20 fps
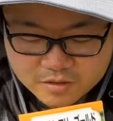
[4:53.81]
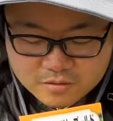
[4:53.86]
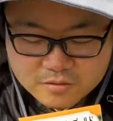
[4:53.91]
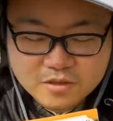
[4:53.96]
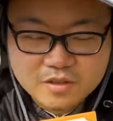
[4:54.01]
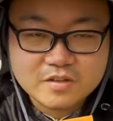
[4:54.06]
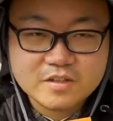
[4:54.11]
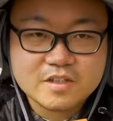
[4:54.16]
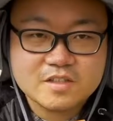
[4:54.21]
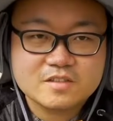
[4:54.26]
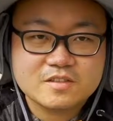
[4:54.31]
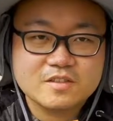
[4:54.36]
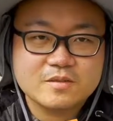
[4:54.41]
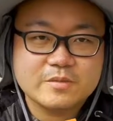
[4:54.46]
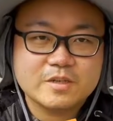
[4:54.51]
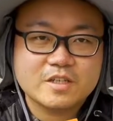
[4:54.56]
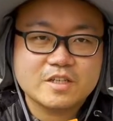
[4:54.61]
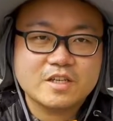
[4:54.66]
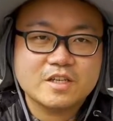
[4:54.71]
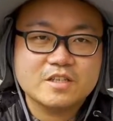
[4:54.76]
これはですね、
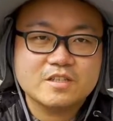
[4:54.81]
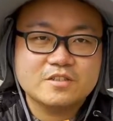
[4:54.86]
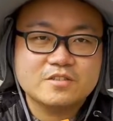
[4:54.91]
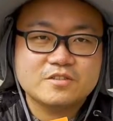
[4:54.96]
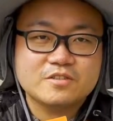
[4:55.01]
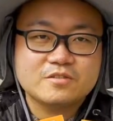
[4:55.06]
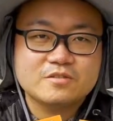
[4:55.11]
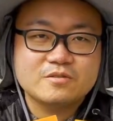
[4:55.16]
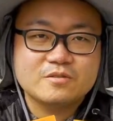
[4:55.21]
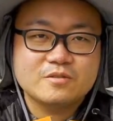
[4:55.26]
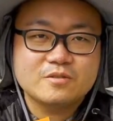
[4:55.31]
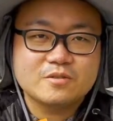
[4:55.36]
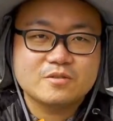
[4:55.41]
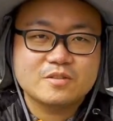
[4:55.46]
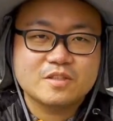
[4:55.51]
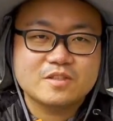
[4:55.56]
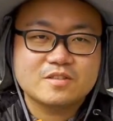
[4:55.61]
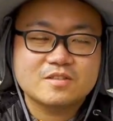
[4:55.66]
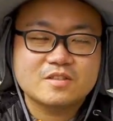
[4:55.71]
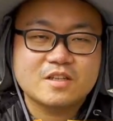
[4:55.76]
まあ、外支柱を寄
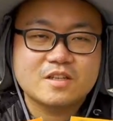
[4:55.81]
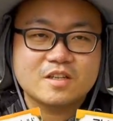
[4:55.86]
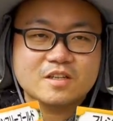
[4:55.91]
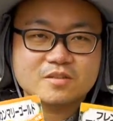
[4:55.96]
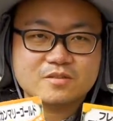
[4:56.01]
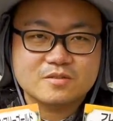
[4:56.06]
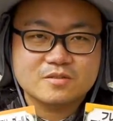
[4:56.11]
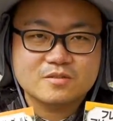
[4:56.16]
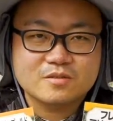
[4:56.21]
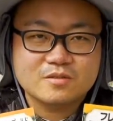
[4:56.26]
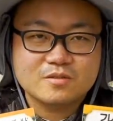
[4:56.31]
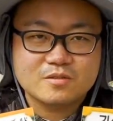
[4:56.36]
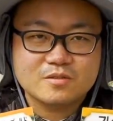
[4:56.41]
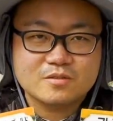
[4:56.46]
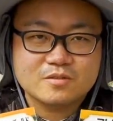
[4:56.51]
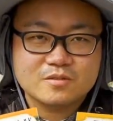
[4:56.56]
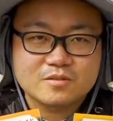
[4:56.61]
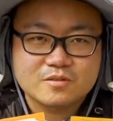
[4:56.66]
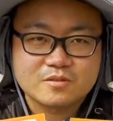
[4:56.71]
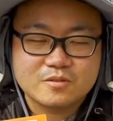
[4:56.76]
せ付けなくすると
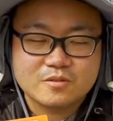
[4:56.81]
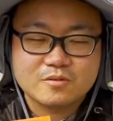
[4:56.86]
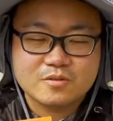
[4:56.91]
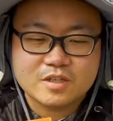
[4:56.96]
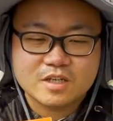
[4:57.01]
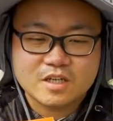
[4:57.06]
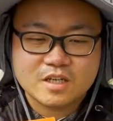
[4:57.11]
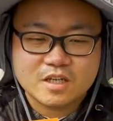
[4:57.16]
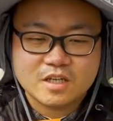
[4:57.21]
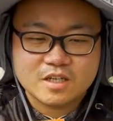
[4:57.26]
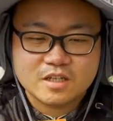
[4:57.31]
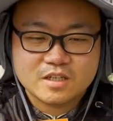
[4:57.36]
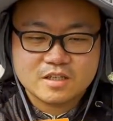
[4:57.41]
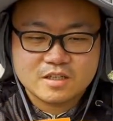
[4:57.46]
いう効果が、